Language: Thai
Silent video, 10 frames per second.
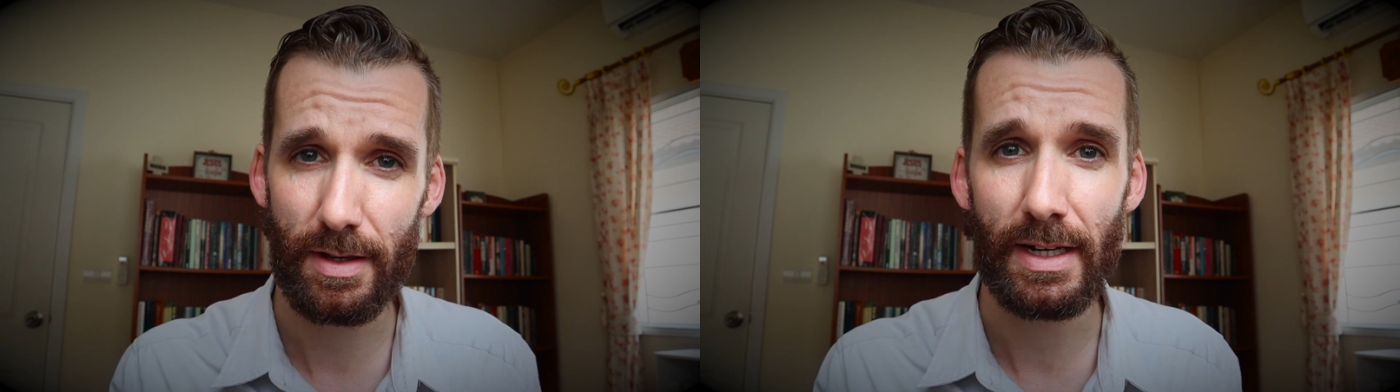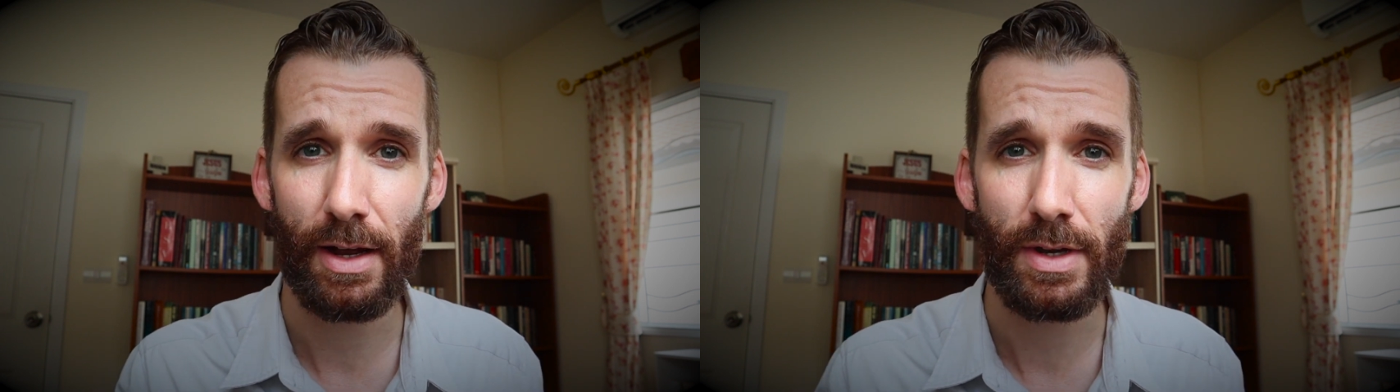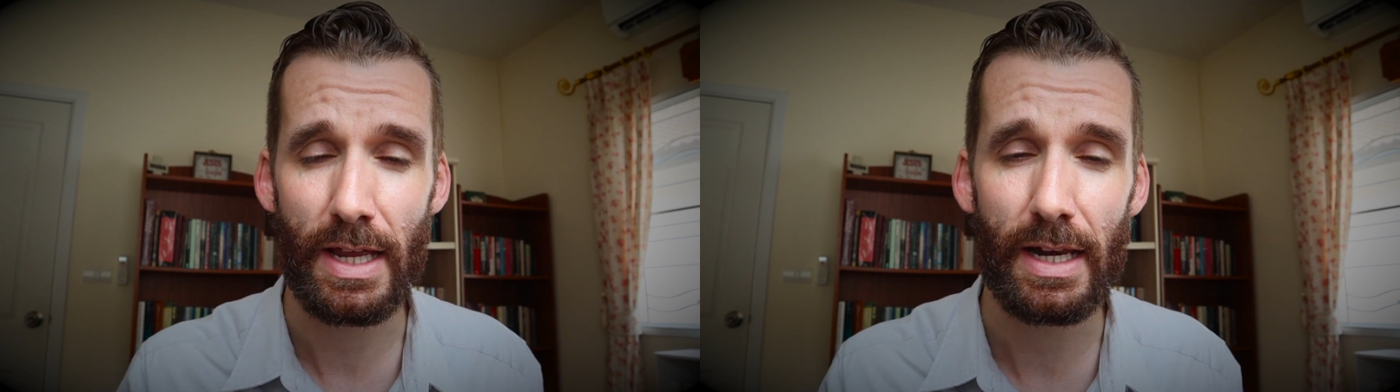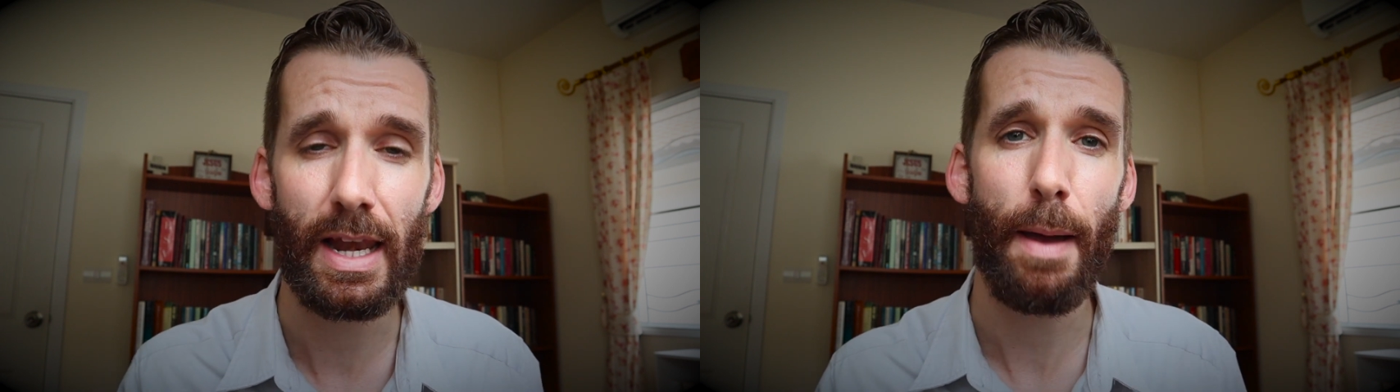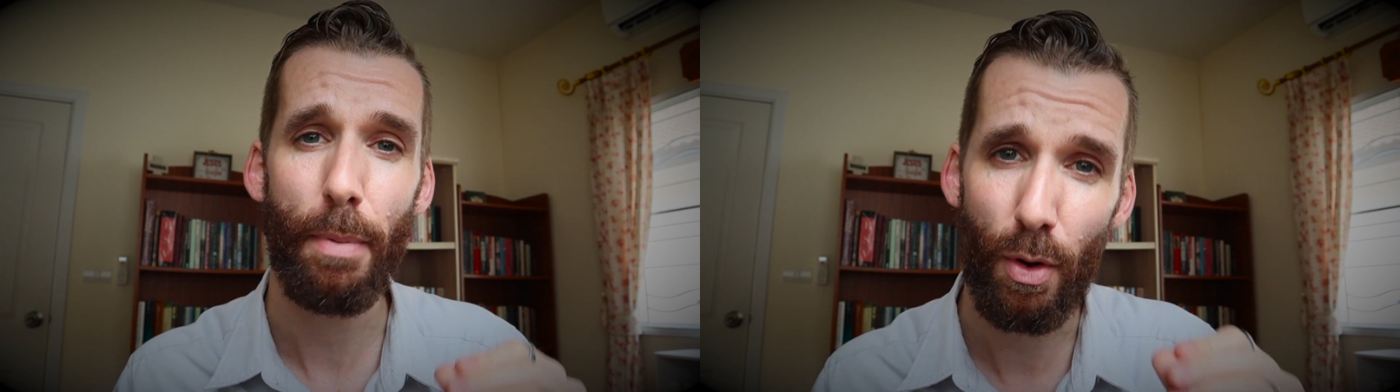สิ่งเหล่านี้
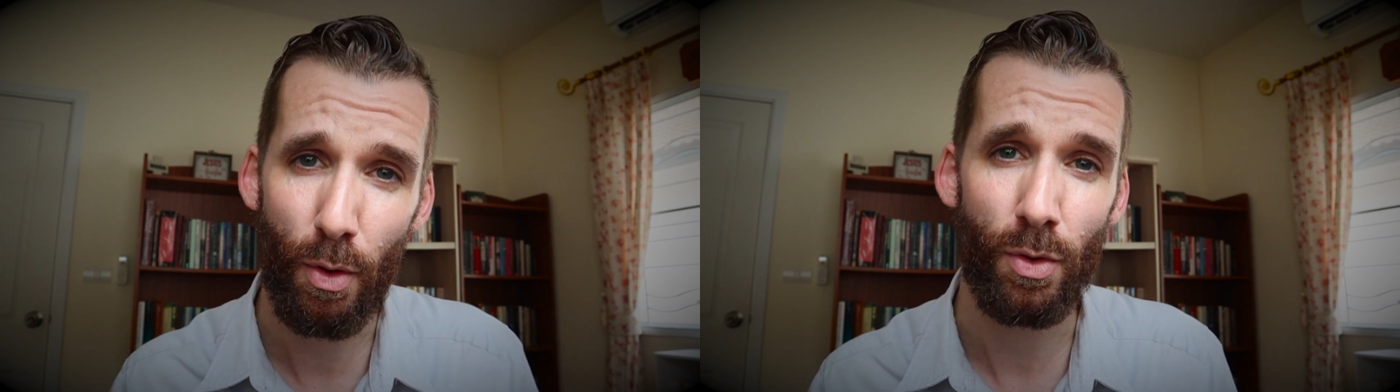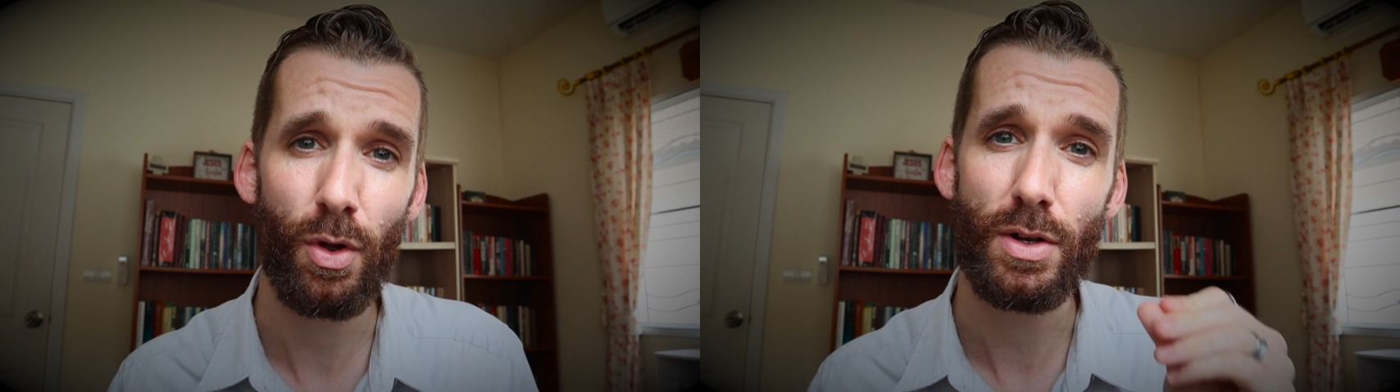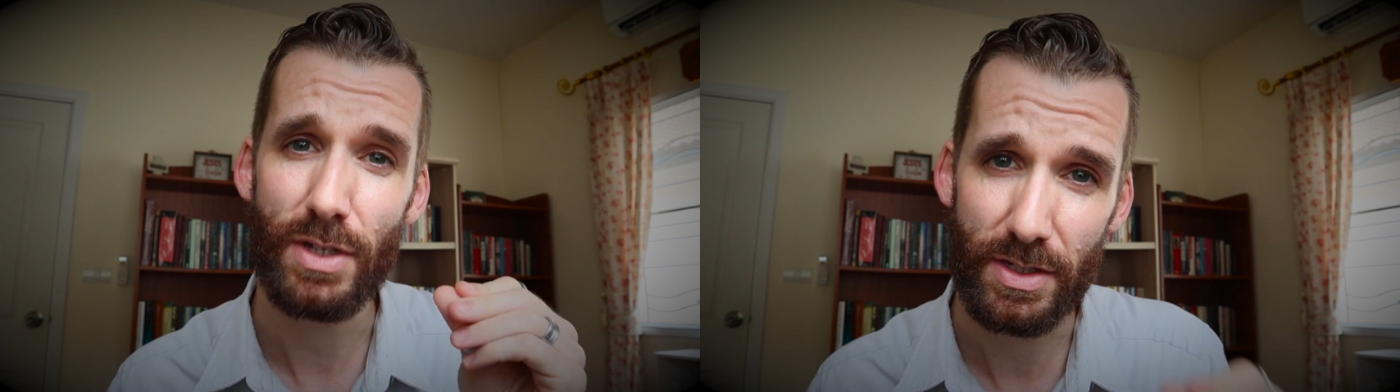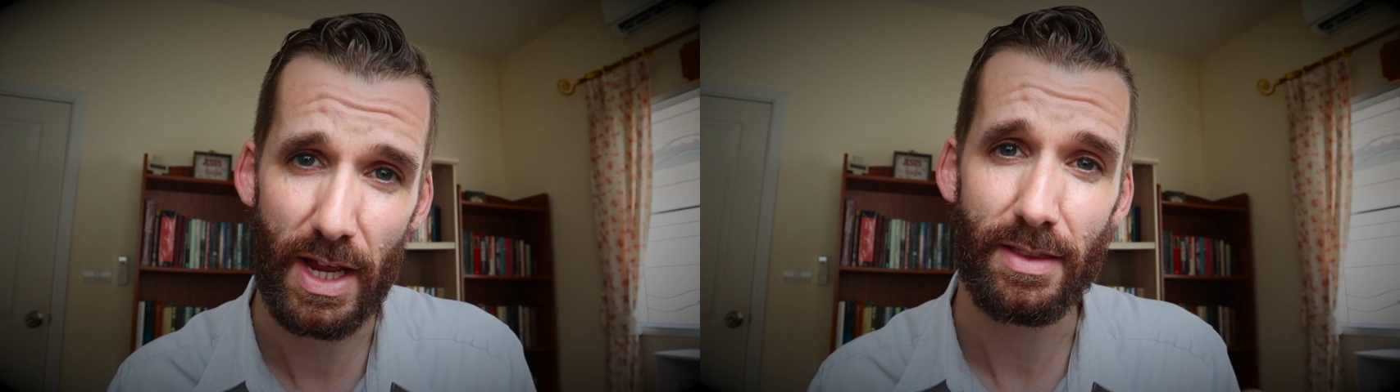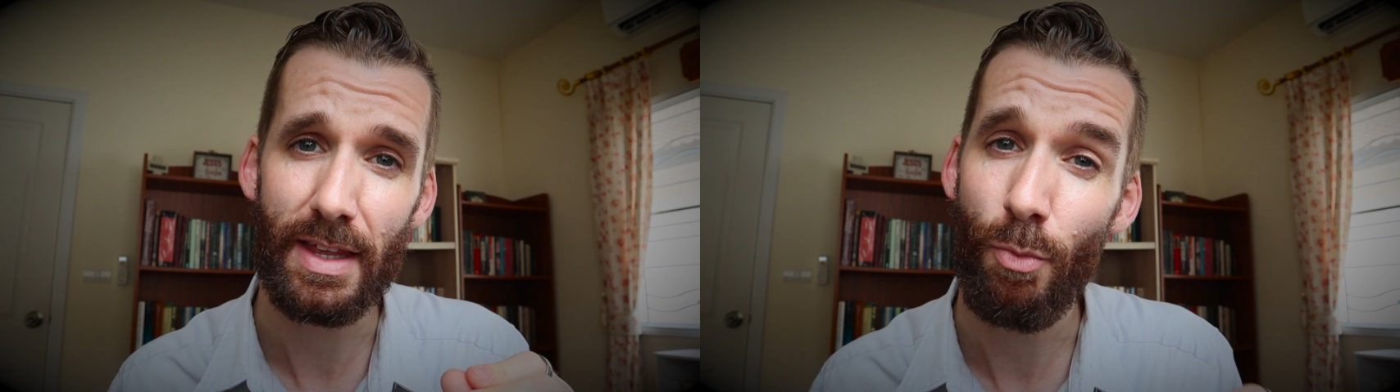และพระองค์ก็จะ
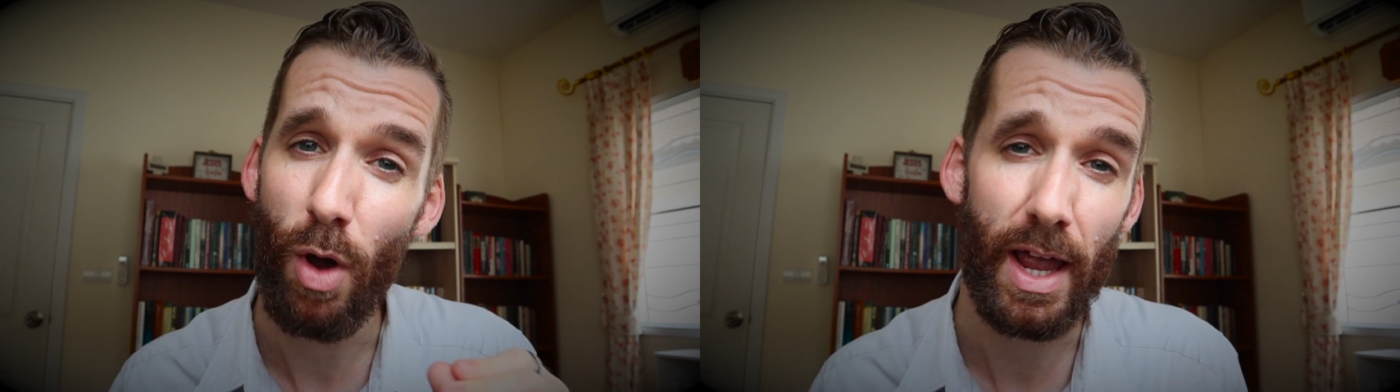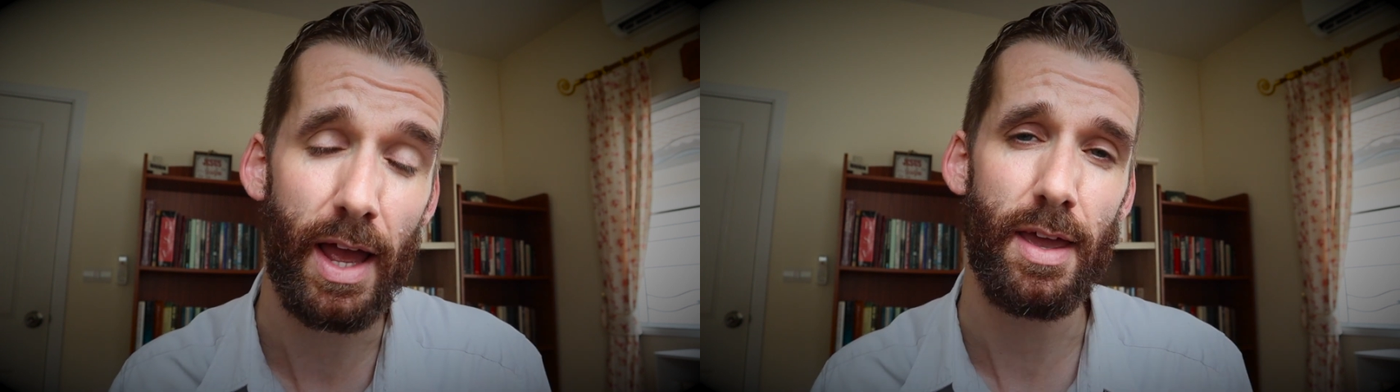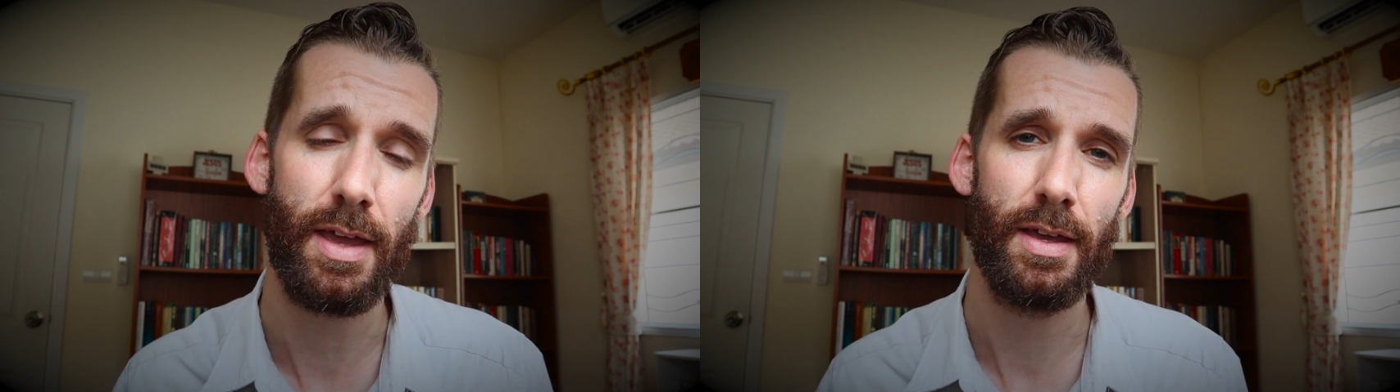จัดเตรียมไว้ให้